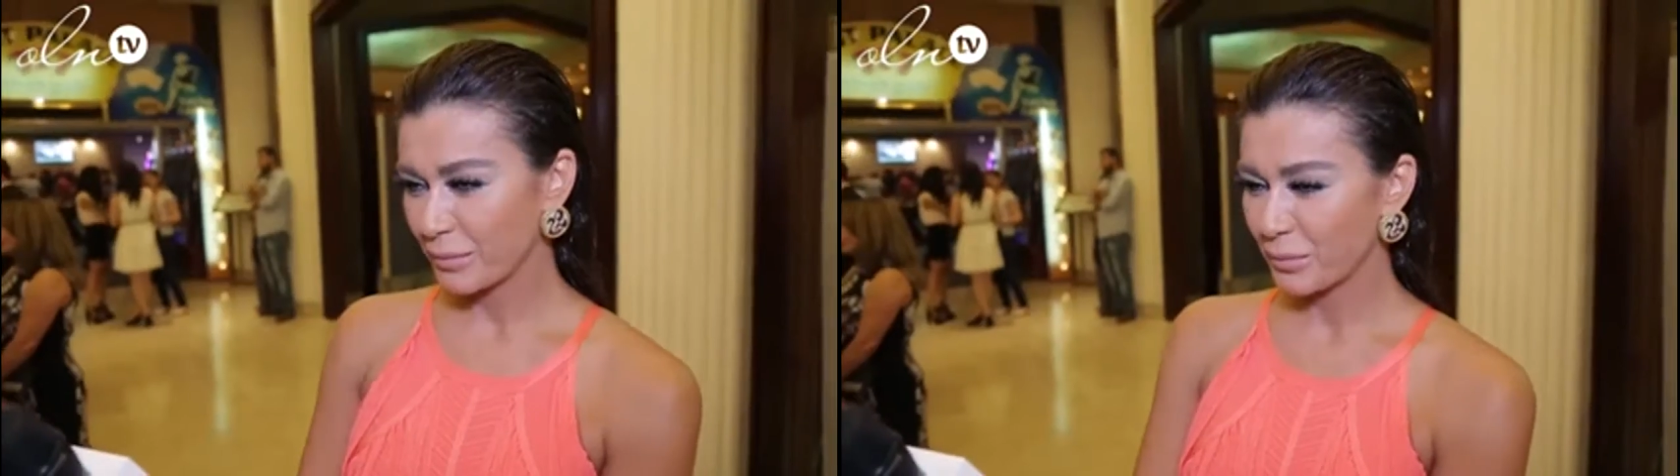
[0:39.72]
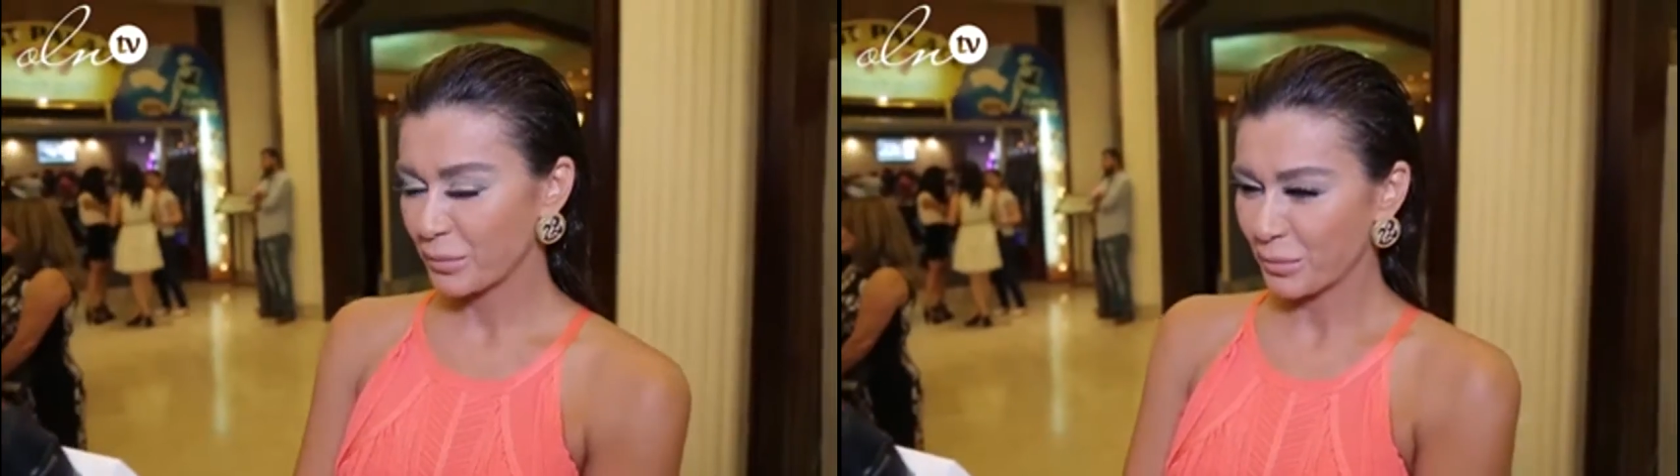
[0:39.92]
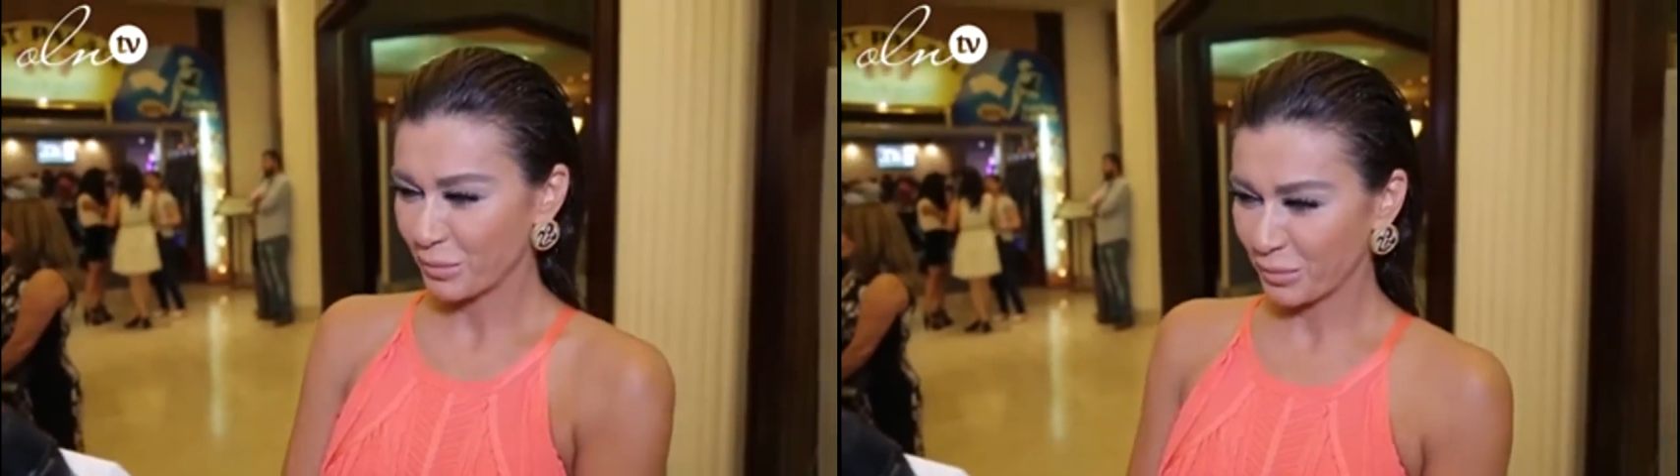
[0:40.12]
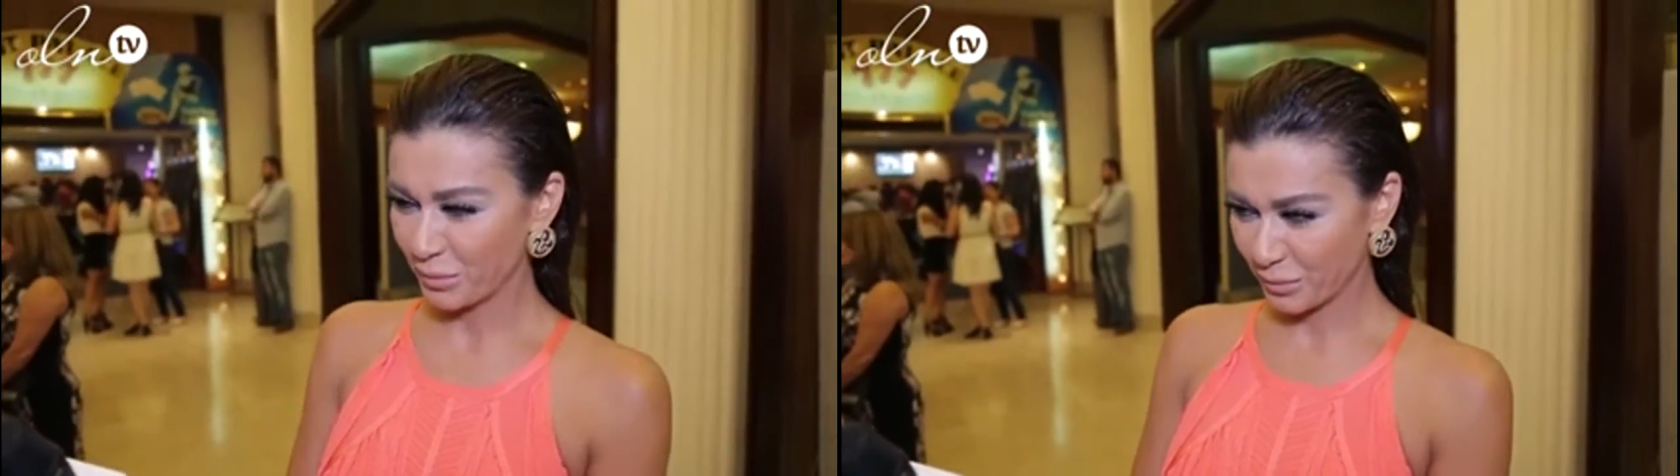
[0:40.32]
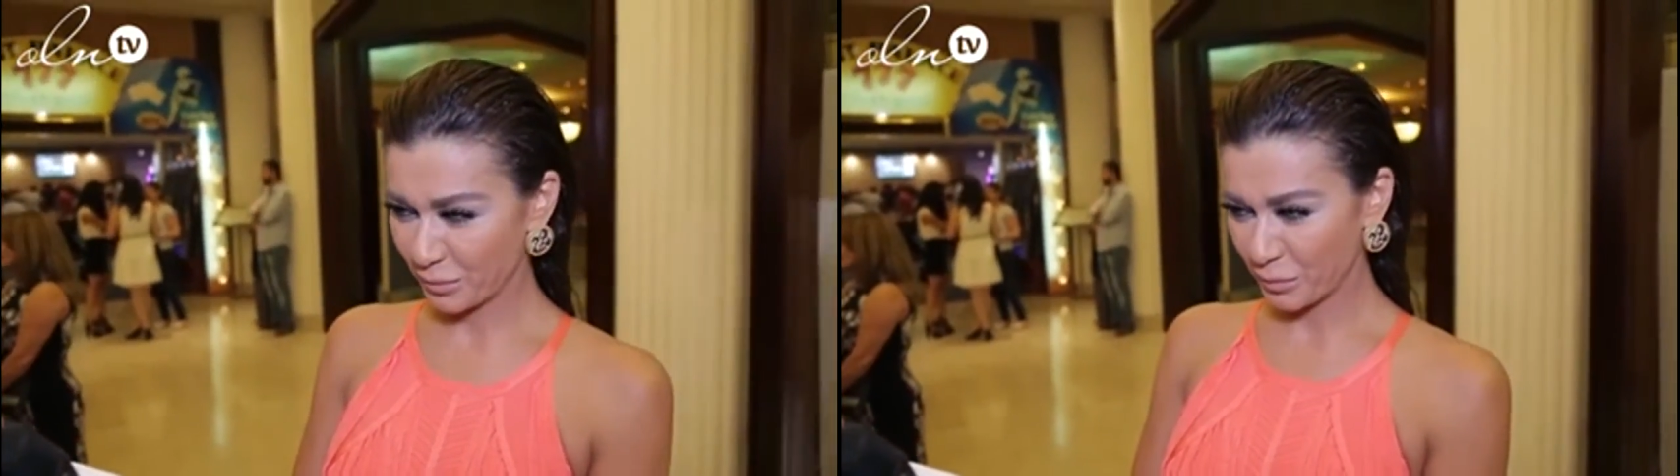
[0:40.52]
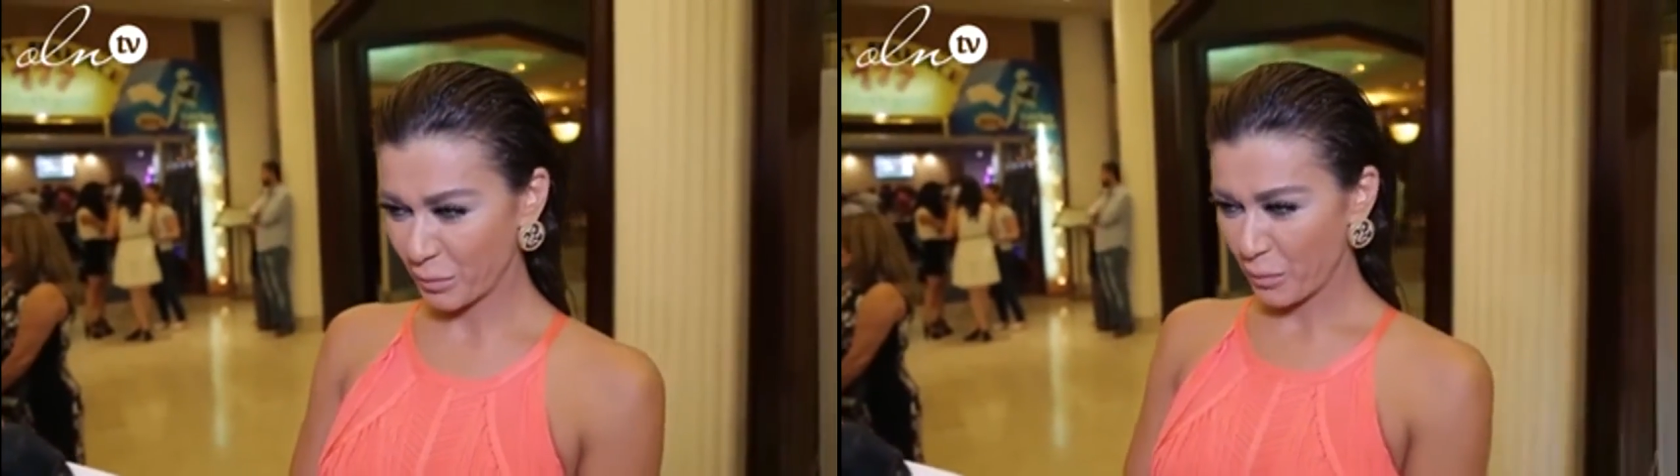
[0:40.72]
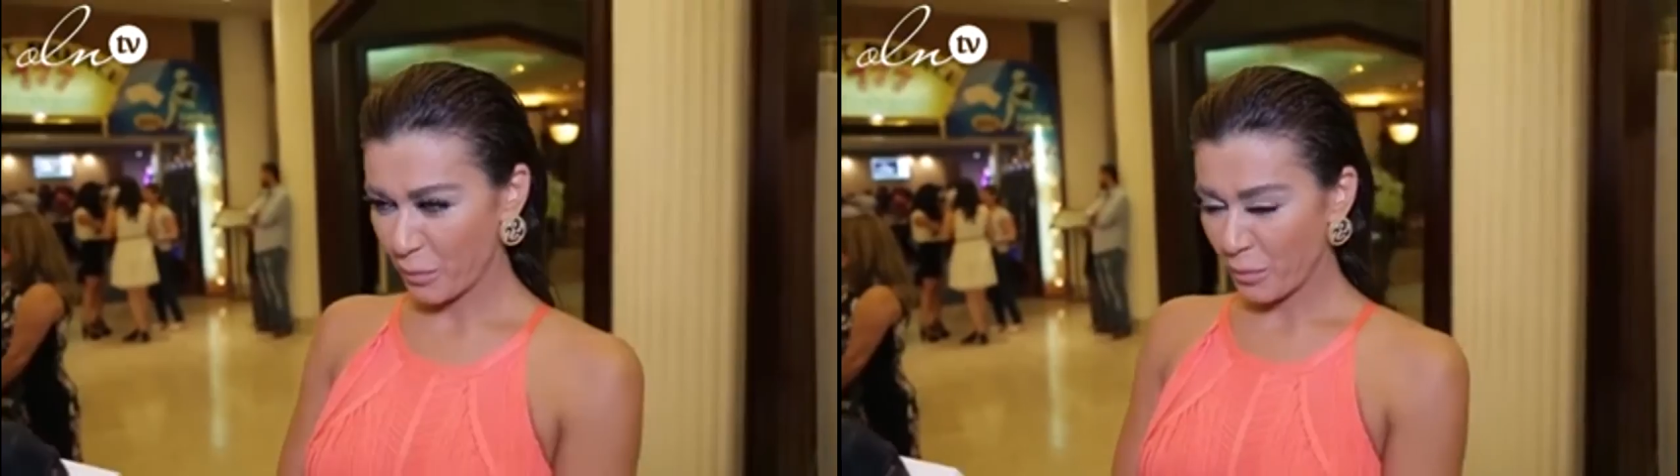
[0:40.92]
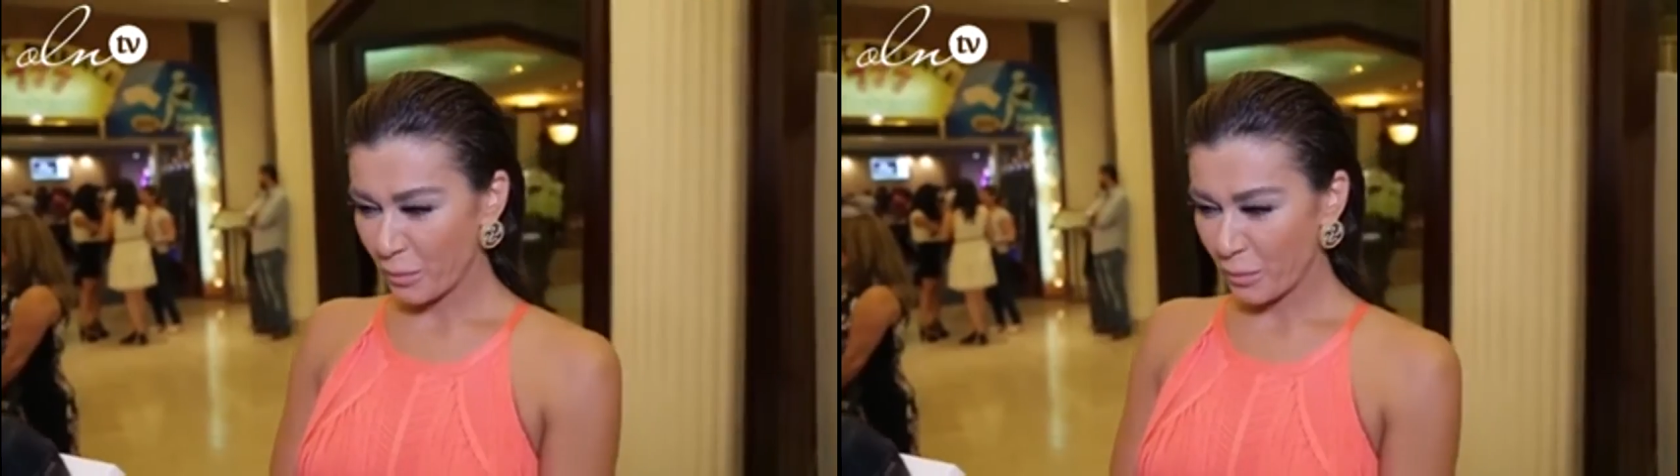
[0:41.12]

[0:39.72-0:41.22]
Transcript: أنك انتهيتي من تصوير مسلسل